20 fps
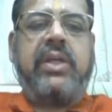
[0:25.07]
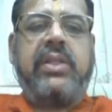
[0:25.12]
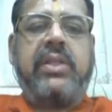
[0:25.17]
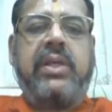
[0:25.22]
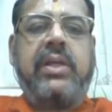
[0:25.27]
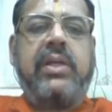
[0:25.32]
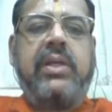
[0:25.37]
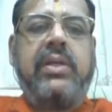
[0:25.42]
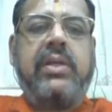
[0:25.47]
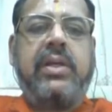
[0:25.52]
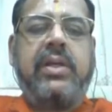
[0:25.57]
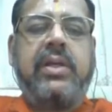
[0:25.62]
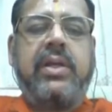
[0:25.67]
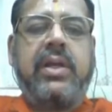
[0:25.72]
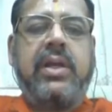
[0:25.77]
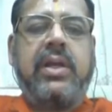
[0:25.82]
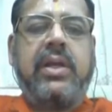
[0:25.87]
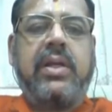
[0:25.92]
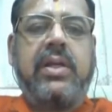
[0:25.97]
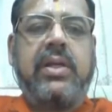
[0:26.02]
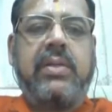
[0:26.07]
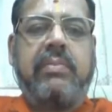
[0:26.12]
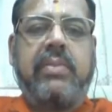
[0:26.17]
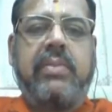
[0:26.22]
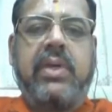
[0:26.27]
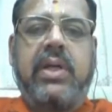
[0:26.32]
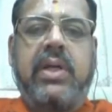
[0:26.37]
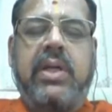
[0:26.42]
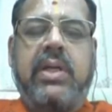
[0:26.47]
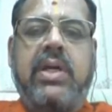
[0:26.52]
மேதைகள் இருக்கிறாங்க
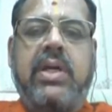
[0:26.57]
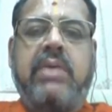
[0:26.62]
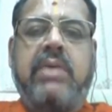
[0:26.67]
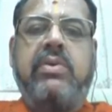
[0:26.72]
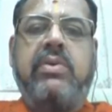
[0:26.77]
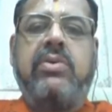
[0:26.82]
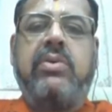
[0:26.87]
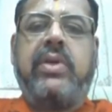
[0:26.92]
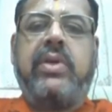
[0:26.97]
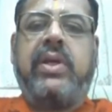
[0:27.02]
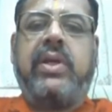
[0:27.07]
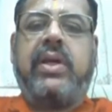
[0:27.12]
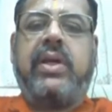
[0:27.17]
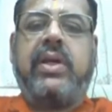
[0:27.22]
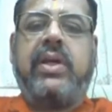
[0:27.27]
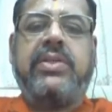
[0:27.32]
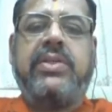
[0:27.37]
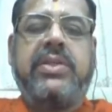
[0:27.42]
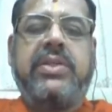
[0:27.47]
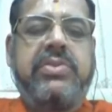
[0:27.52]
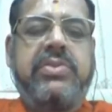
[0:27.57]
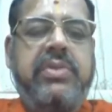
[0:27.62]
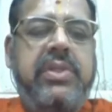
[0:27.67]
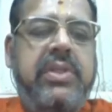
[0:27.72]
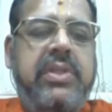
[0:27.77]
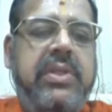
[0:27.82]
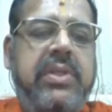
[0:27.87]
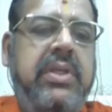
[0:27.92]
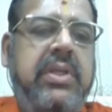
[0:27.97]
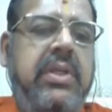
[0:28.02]
ஆனால் அவங்களுடைய ஆக்சஸ்
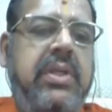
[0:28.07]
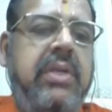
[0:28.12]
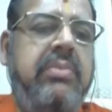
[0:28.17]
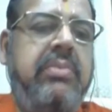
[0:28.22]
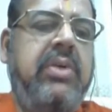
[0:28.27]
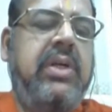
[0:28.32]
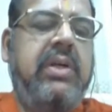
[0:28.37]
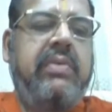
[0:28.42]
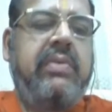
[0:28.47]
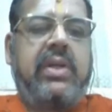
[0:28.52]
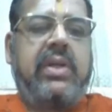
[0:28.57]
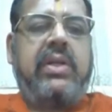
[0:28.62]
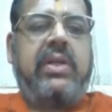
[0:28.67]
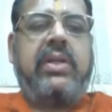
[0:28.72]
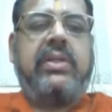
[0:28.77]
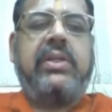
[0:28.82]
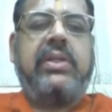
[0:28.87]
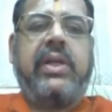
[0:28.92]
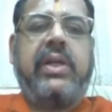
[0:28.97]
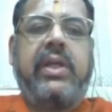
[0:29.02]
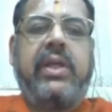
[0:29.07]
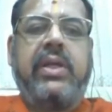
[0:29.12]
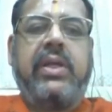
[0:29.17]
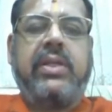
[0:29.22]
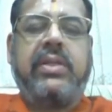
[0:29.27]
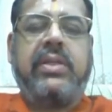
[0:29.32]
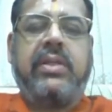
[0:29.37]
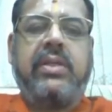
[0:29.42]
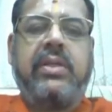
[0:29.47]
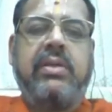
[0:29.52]
வந்து நம்ம கவர்னருக்கு
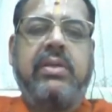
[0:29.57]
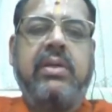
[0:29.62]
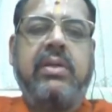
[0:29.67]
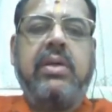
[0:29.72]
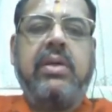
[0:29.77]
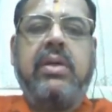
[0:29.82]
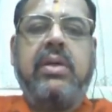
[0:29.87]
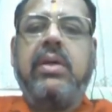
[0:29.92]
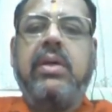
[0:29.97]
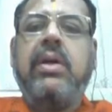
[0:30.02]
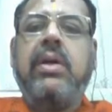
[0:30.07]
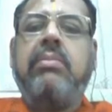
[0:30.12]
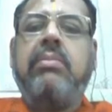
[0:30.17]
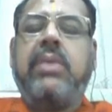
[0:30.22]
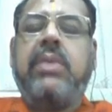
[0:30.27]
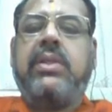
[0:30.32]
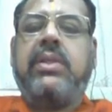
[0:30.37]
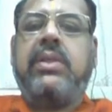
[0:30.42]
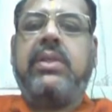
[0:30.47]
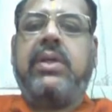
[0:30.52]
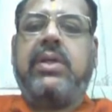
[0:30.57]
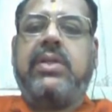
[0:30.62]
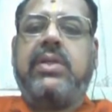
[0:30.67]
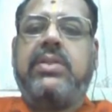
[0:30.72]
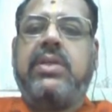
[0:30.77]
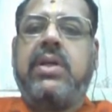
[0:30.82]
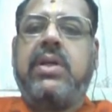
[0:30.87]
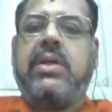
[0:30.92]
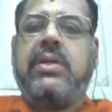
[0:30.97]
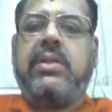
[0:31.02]
கிடையாது மத்திய
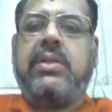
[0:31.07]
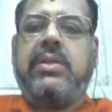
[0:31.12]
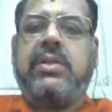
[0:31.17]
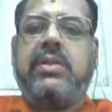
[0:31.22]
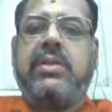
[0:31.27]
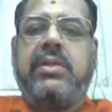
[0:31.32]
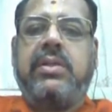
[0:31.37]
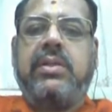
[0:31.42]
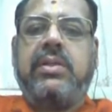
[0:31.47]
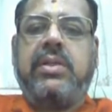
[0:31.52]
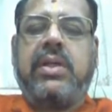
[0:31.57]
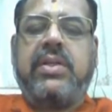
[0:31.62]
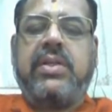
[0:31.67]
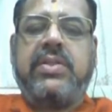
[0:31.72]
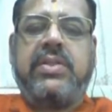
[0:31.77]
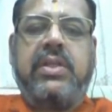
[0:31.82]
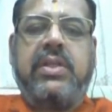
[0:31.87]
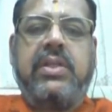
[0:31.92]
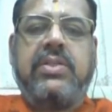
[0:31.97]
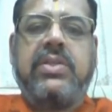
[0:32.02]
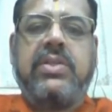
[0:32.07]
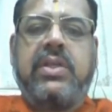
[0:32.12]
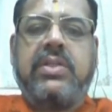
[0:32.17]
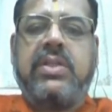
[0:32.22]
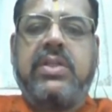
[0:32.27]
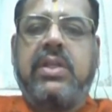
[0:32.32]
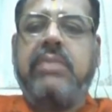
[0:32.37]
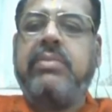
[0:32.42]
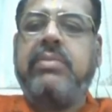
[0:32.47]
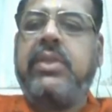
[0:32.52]
அரசாங்கத்துக்கு அரசியல்
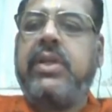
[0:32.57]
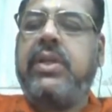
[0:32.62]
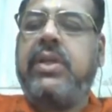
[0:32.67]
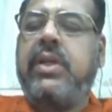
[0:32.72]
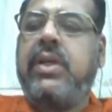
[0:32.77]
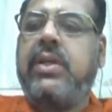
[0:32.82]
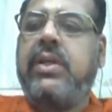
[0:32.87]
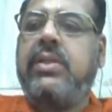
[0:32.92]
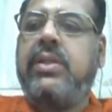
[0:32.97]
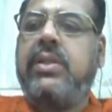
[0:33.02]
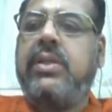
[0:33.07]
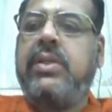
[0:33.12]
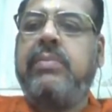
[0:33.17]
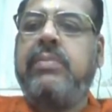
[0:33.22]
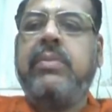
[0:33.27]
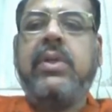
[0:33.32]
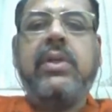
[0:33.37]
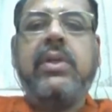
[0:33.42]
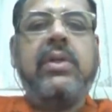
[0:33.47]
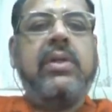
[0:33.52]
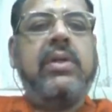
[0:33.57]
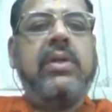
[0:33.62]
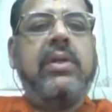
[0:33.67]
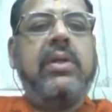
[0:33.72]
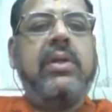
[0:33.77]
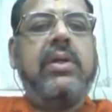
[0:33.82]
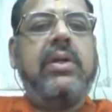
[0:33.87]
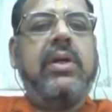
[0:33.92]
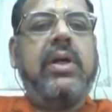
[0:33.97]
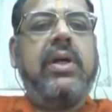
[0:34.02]
சாசனம் தெரியாது
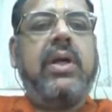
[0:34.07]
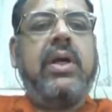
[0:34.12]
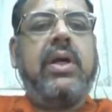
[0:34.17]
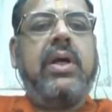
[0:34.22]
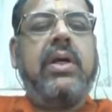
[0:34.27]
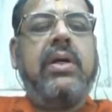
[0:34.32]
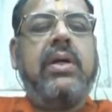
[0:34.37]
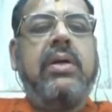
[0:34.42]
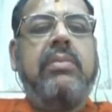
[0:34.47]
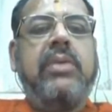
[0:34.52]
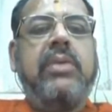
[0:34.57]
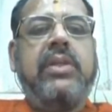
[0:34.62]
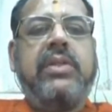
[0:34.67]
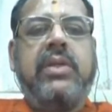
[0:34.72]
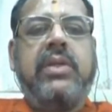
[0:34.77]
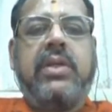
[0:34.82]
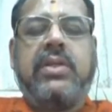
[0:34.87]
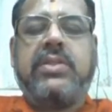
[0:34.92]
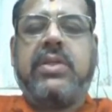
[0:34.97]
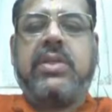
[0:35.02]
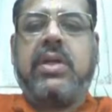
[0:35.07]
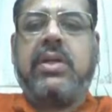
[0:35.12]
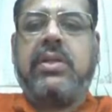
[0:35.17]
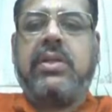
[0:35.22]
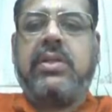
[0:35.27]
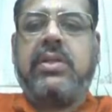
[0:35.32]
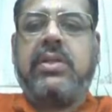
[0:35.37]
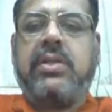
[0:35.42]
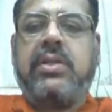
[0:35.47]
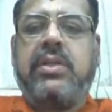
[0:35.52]
மத்திய
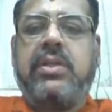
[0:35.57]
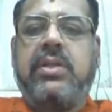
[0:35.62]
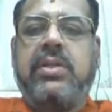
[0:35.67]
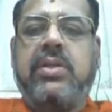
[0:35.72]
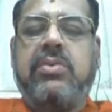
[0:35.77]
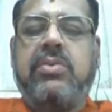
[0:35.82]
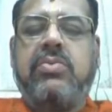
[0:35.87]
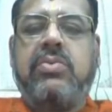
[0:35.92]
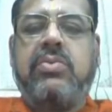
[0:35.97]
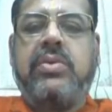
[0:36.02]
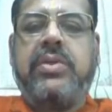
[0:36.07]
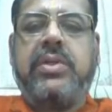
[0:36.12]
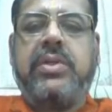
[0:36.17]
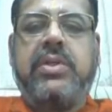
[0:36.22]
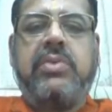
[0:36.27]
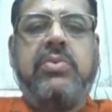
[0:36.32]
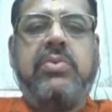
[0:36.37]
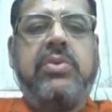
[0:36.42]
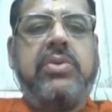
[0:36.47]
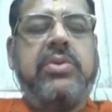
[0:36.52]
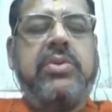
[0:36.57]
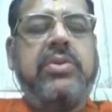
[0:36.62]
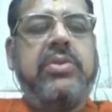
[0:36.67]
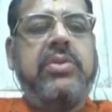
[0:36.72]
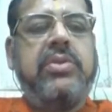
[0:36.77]
அரசாங்கத்துக்கு இருக்கக்கூடிய ஒரு